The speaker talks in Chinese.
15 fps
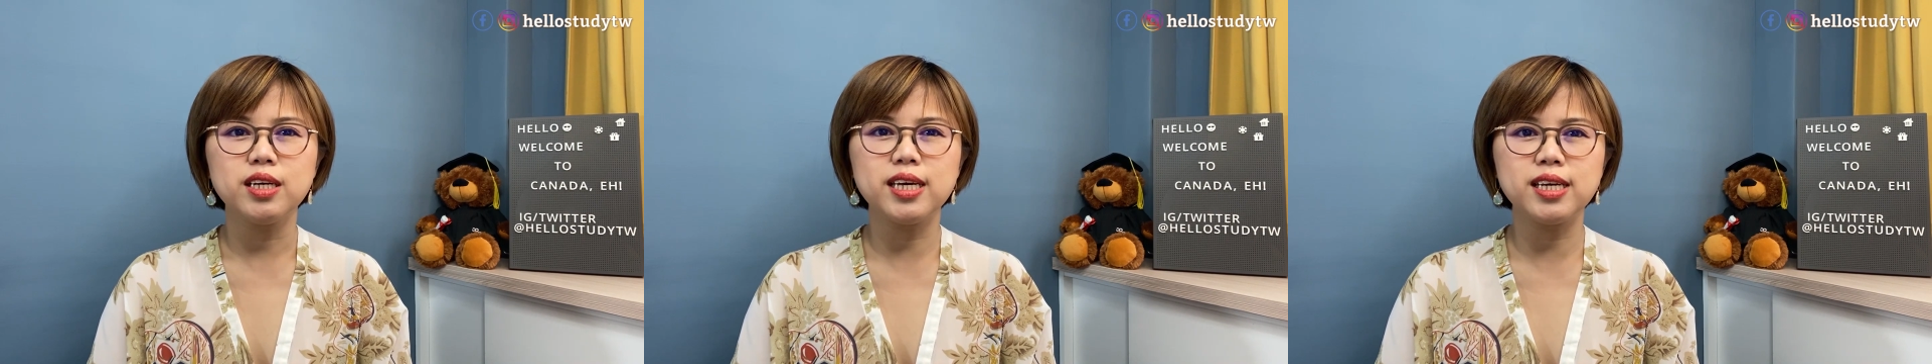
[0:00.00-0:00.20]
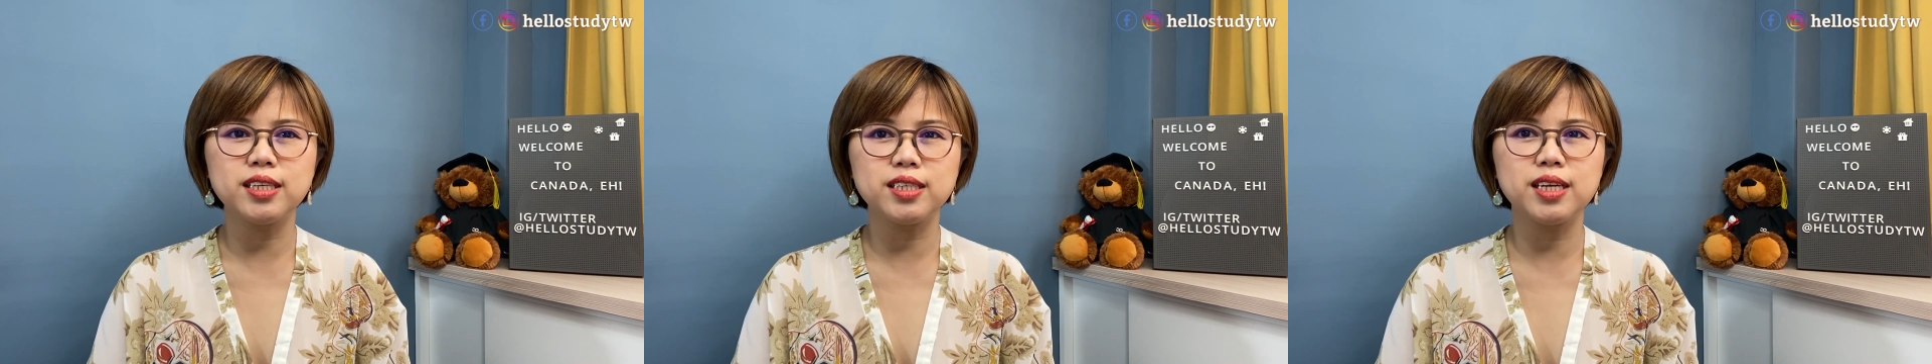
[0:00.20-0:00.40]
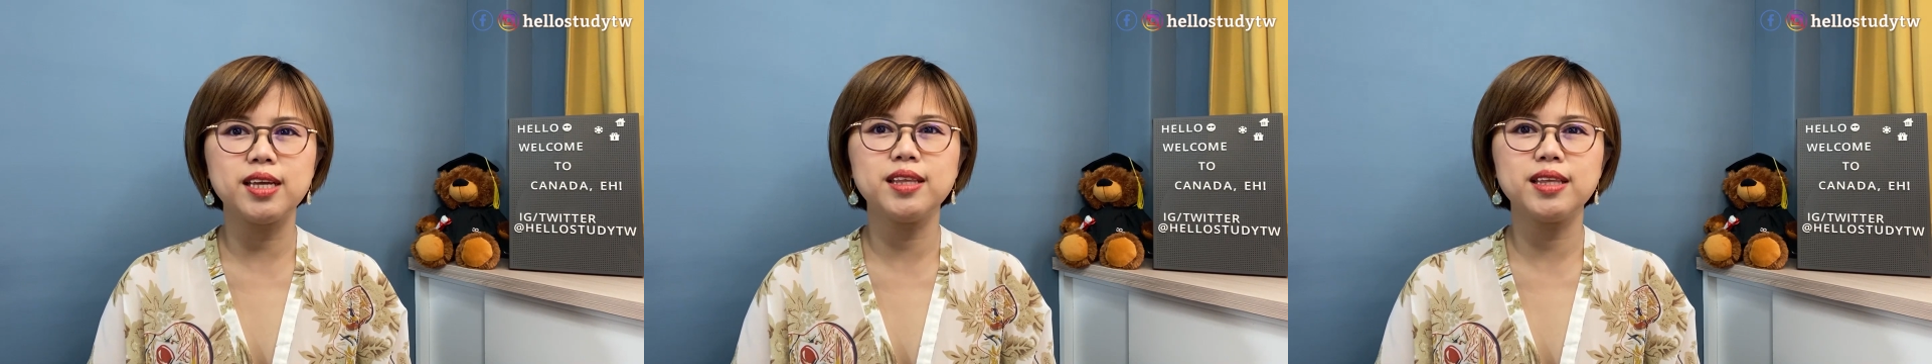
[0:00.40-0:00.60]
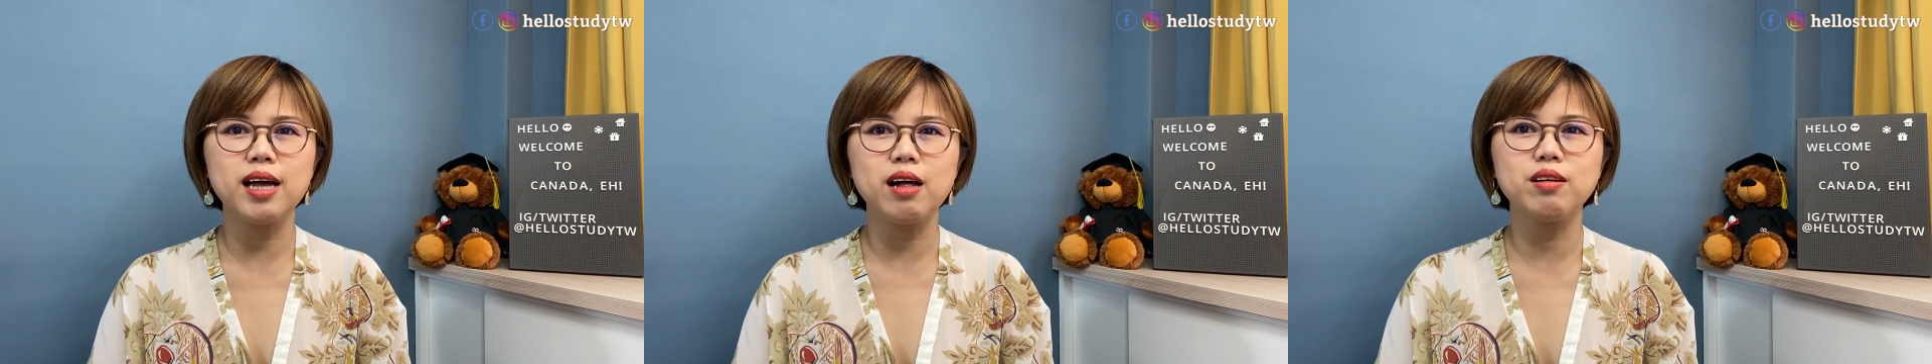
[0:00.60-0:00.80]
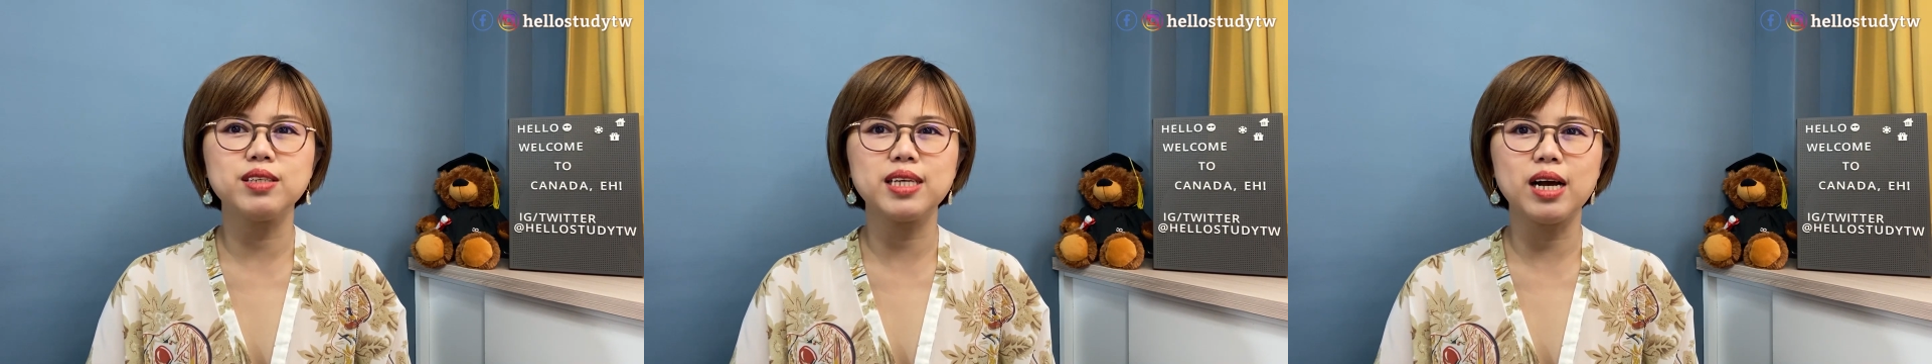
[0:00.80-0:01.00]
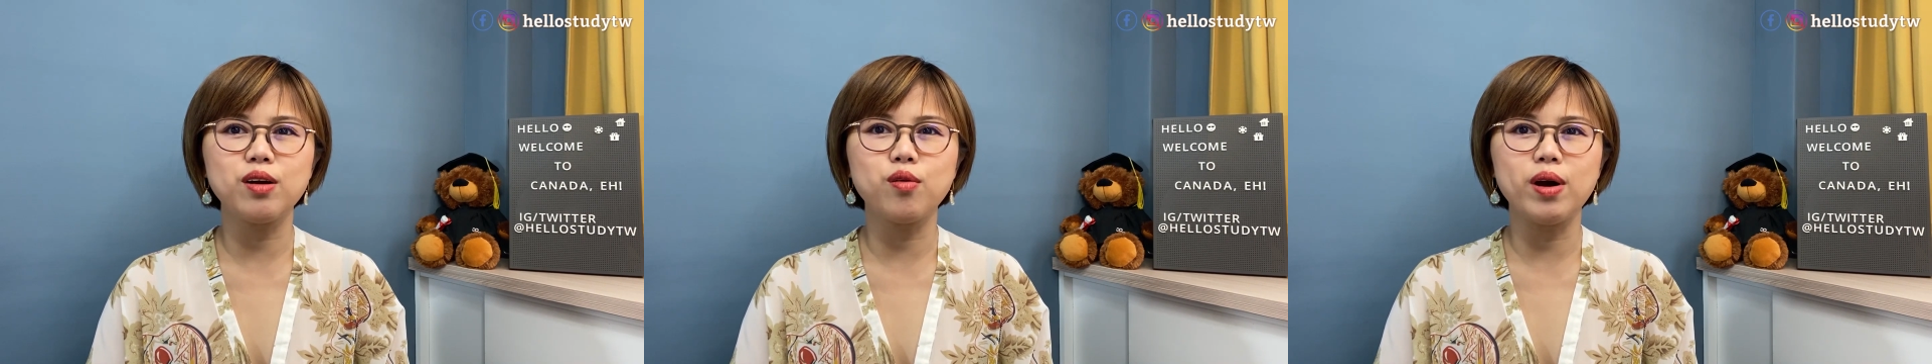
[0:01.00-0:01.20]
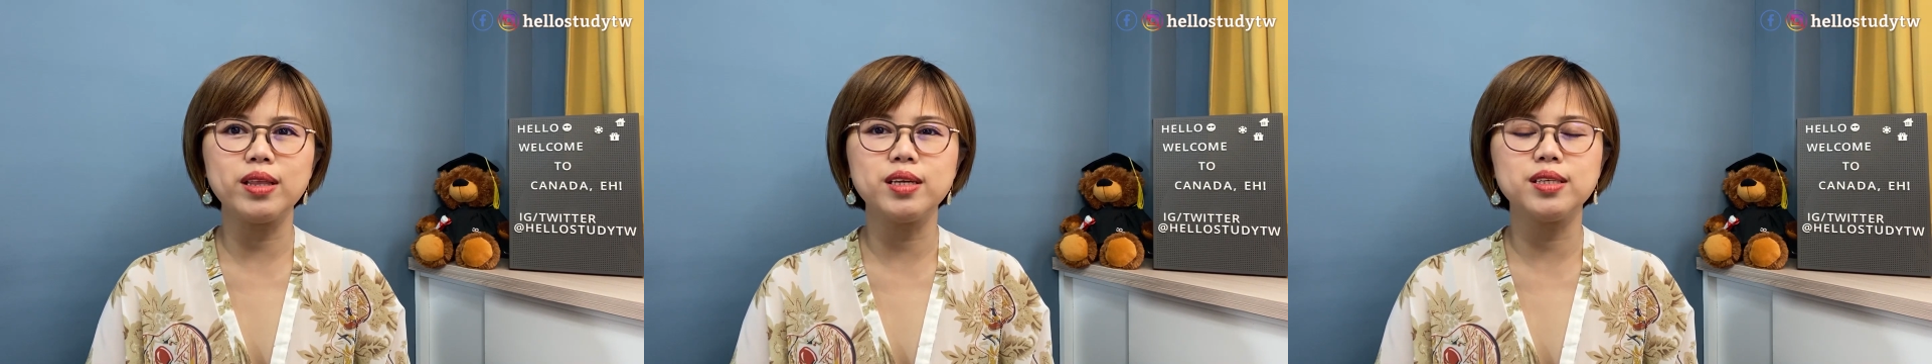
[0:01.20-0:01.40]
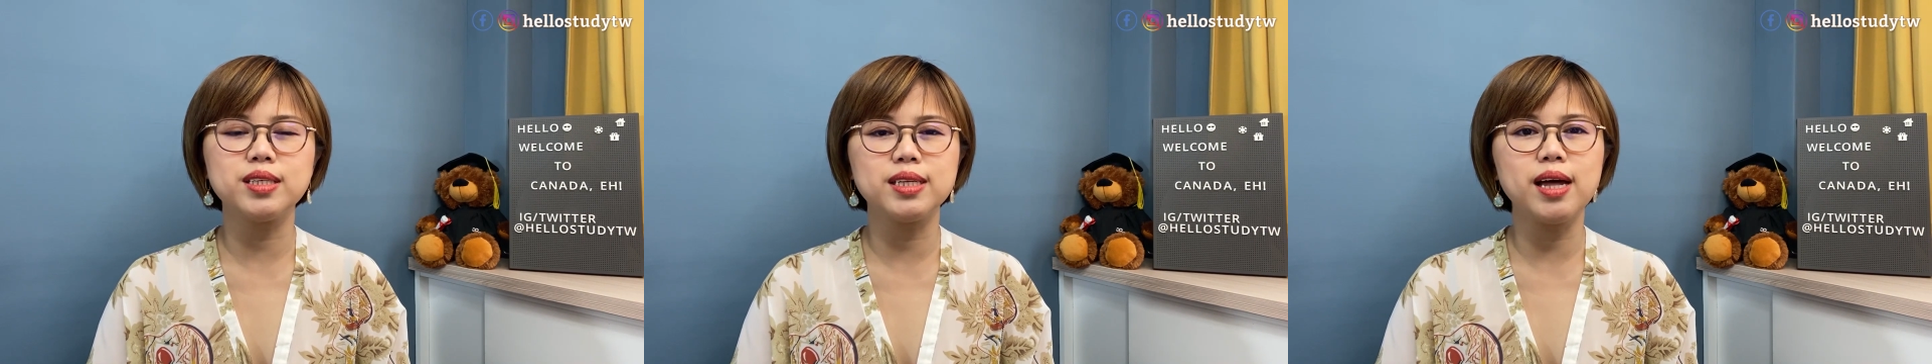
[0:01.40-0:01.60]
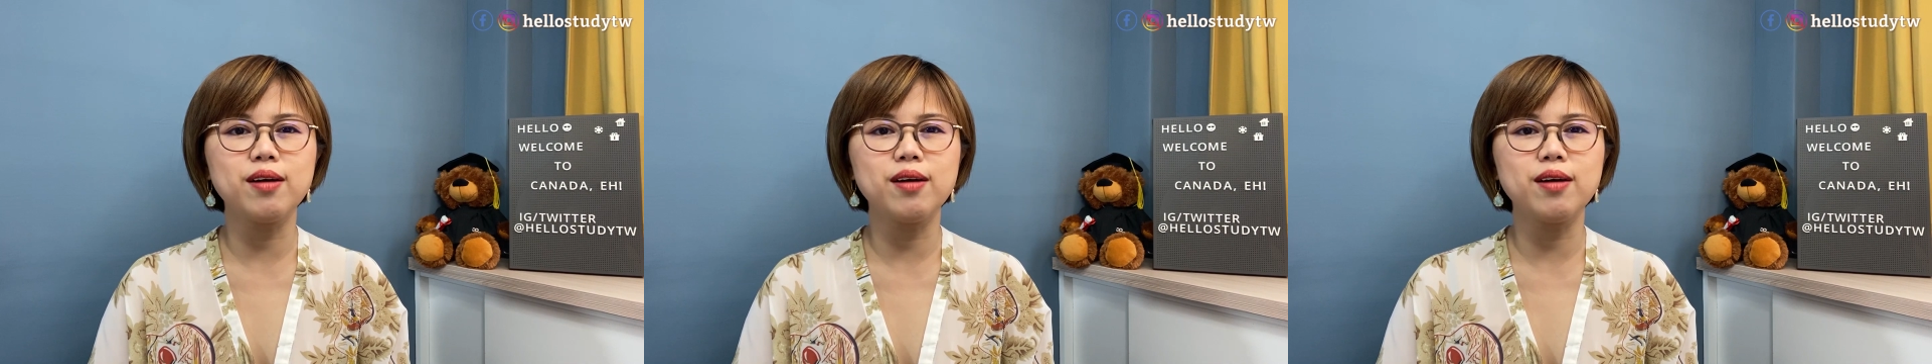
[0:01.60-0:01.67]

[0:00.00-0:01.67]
应征到相关的资